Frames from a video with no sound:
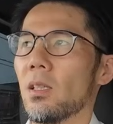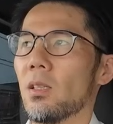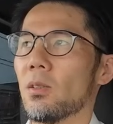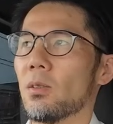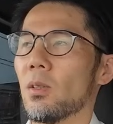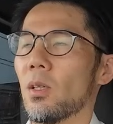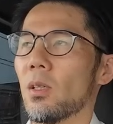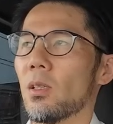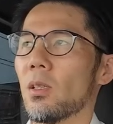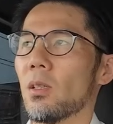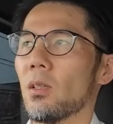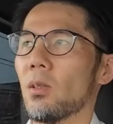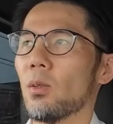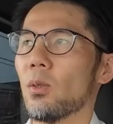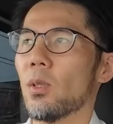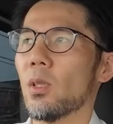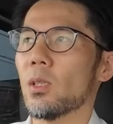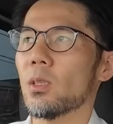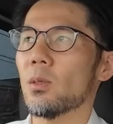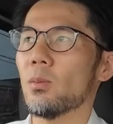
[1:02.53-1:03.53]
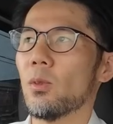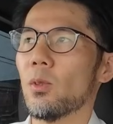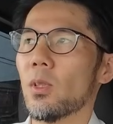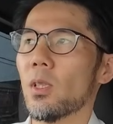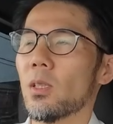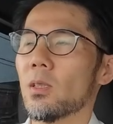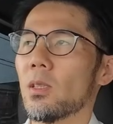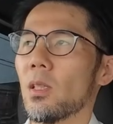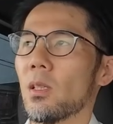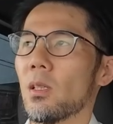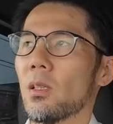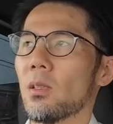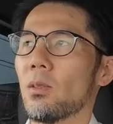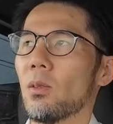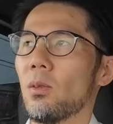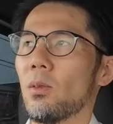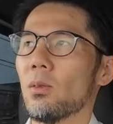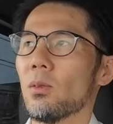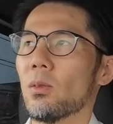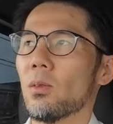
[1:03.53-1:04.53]
に加えて6月もお客さんが
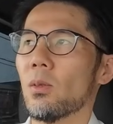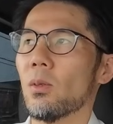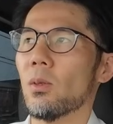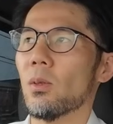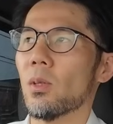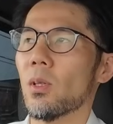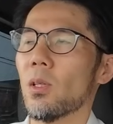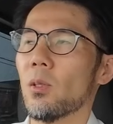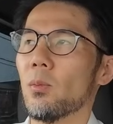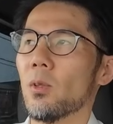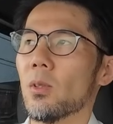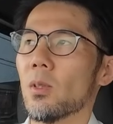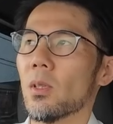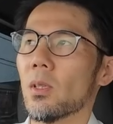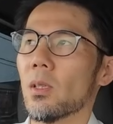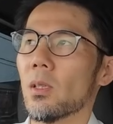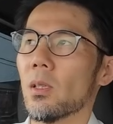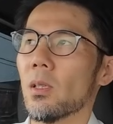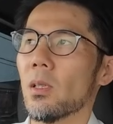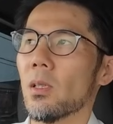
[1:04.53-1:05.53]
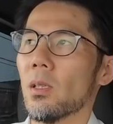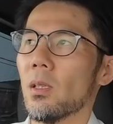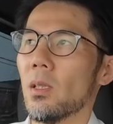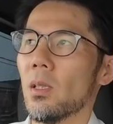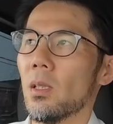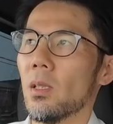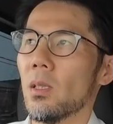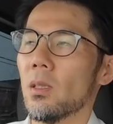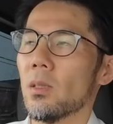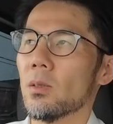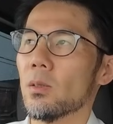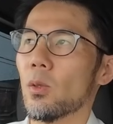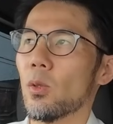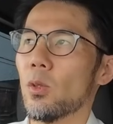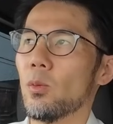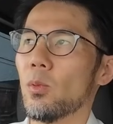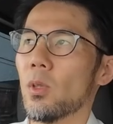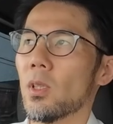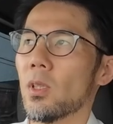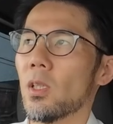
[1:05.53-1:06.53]
ドーンと減るもんだからそ
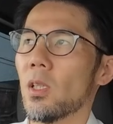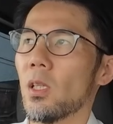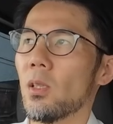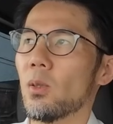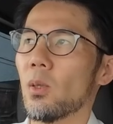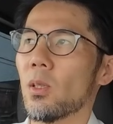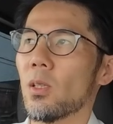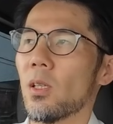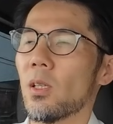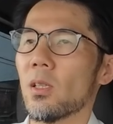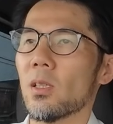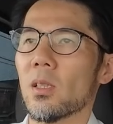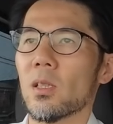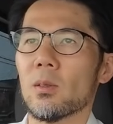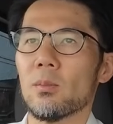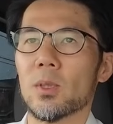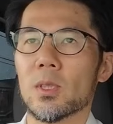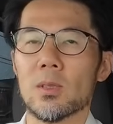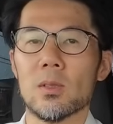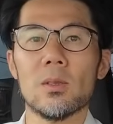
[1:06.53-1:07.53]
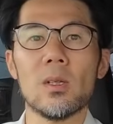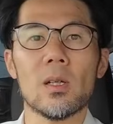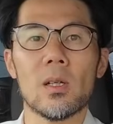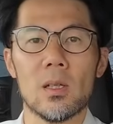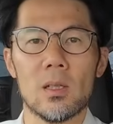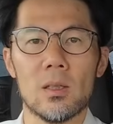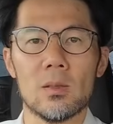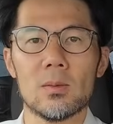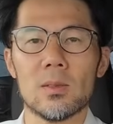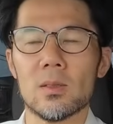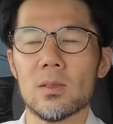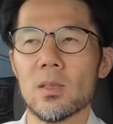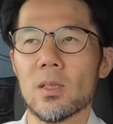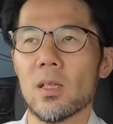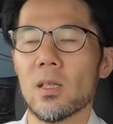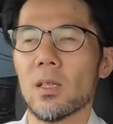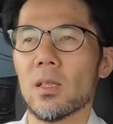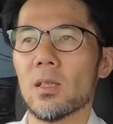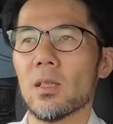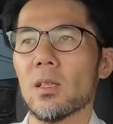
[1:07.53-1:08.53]
こに向けてなんとかならんか、まあ、梅雨だからね普通に
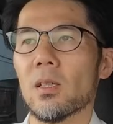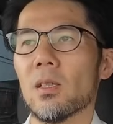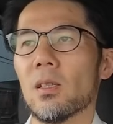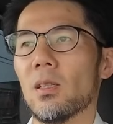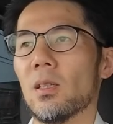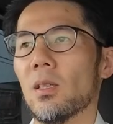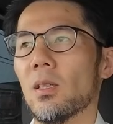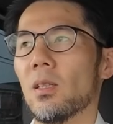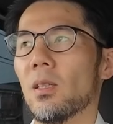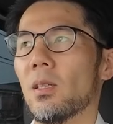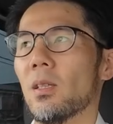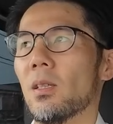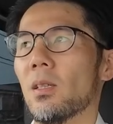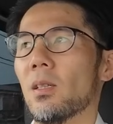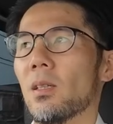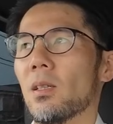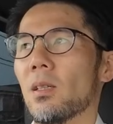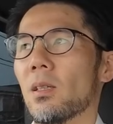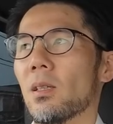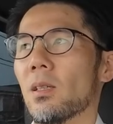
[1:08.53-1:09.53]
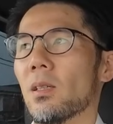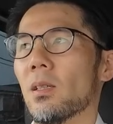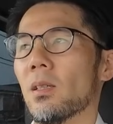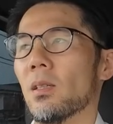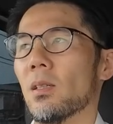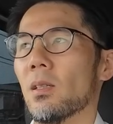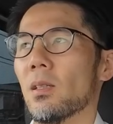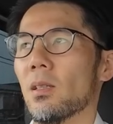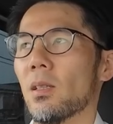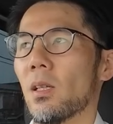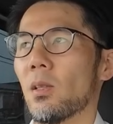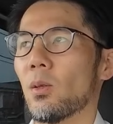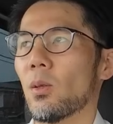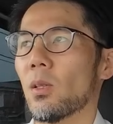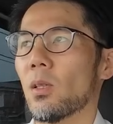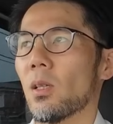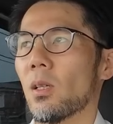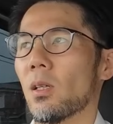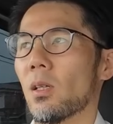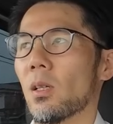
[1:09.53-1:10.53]
考えて、えー、なんと
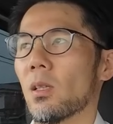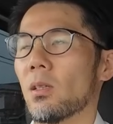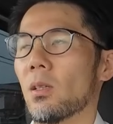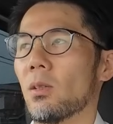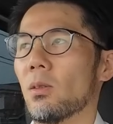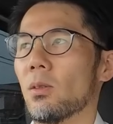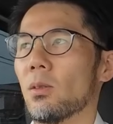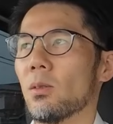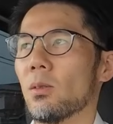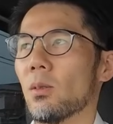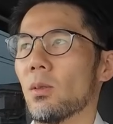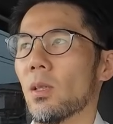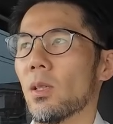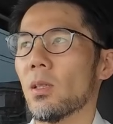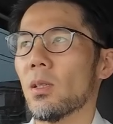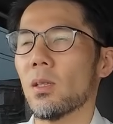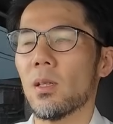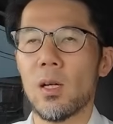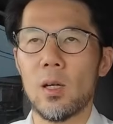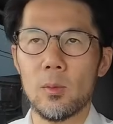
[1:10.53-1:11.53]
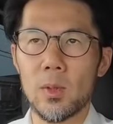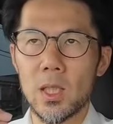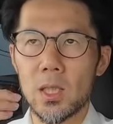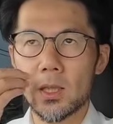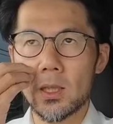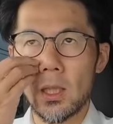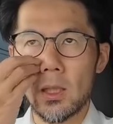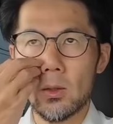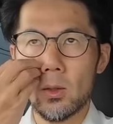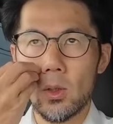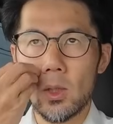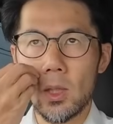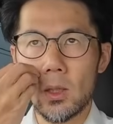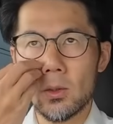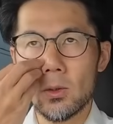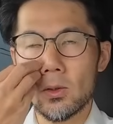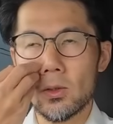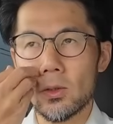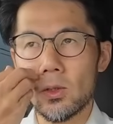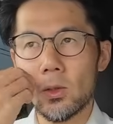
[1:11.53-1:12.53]
かならんかっていうので編み出したどっか
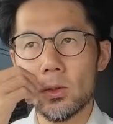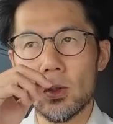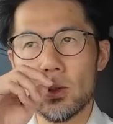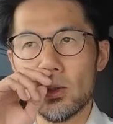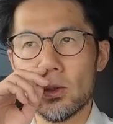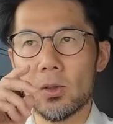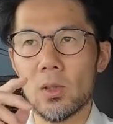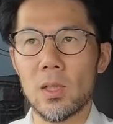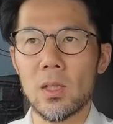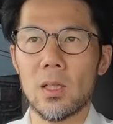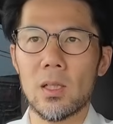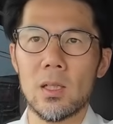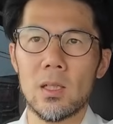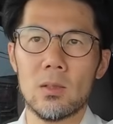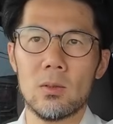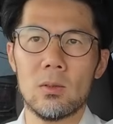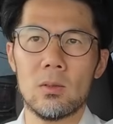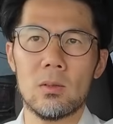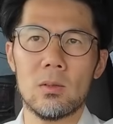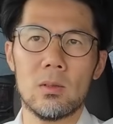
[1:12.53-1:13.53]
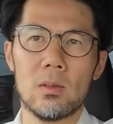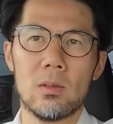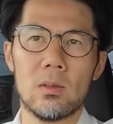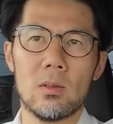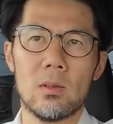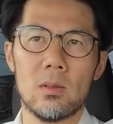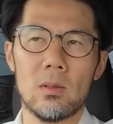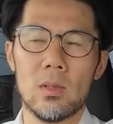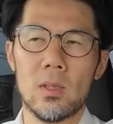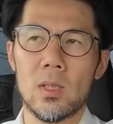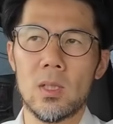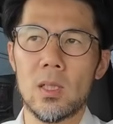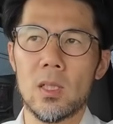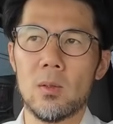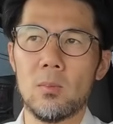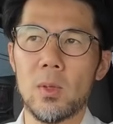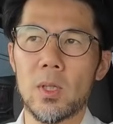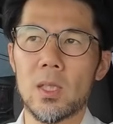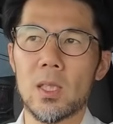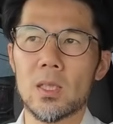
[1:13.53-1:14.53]
のよその国からあの
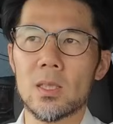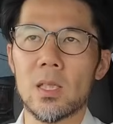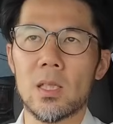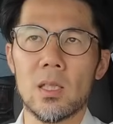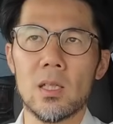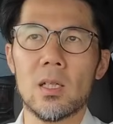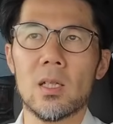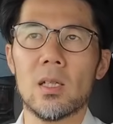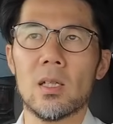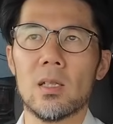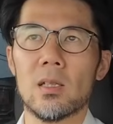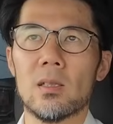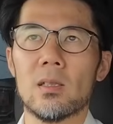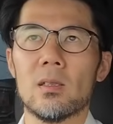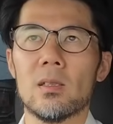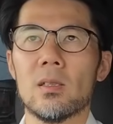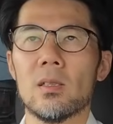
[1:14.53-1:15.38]
引っ張り出してきた